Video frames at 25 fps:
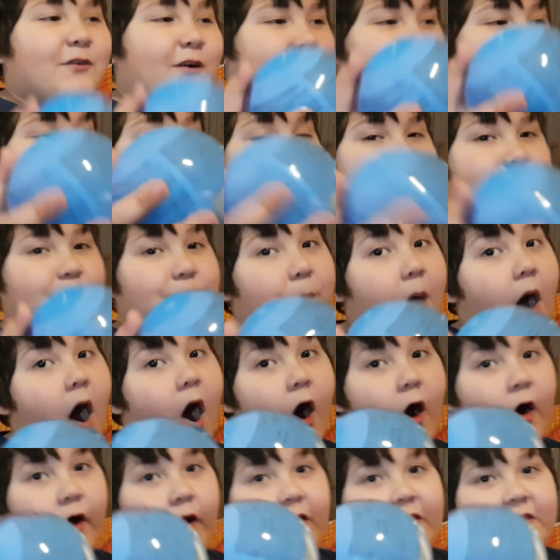for this
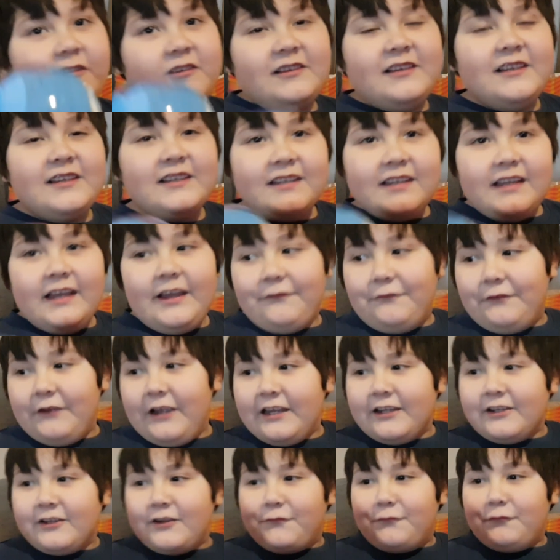ball. And
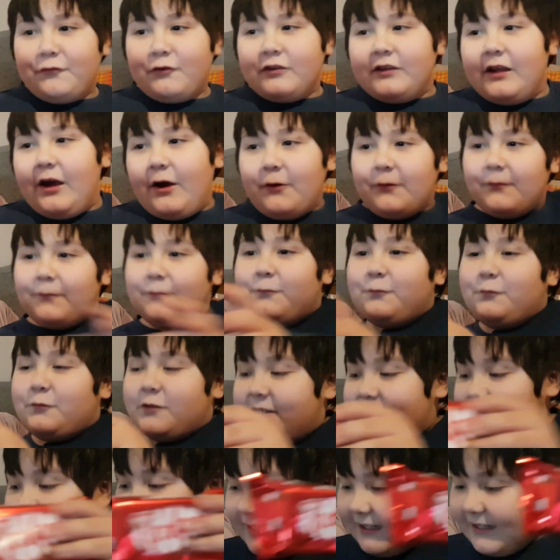thank you for the
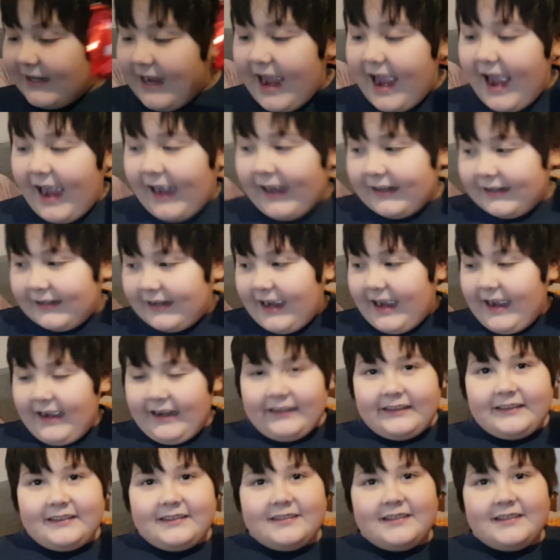big backpack.